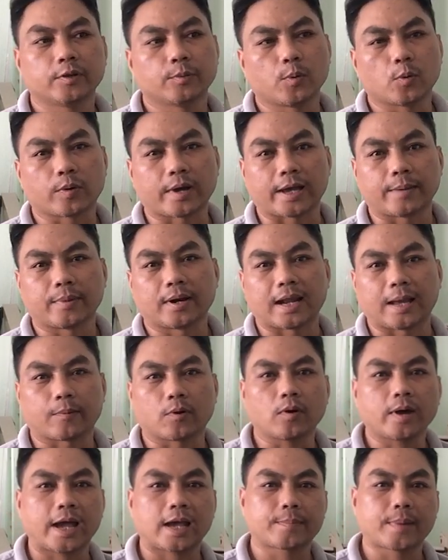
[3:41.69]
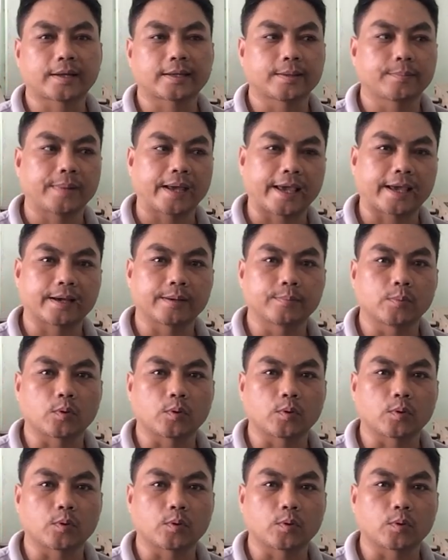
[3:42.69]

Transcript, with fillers: dụ một ngày mình làm khoảng 200-300 ngàn,